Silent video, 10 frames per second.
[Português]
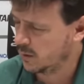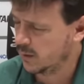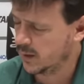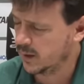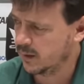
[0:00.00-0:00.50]

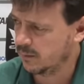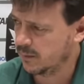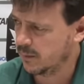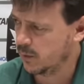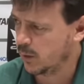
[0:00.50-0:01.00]
então era
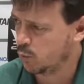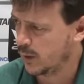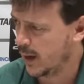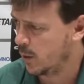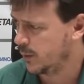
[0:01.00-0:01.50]
meio
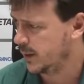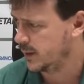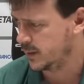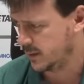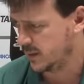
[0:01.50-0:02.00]
natural
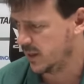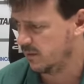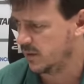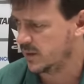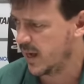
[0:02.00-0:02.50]
eles se
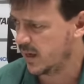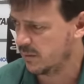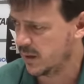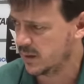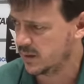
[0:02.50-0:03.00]
levantarem,
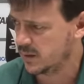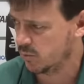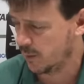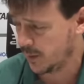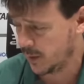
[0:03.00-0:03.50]
mas de
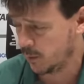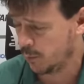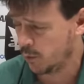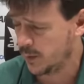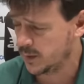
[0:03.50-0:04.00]
uma maneira um
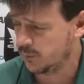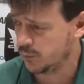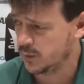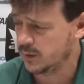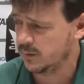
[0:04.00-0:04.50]
pouco mais
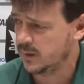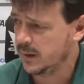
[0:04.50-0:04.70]
efusiva.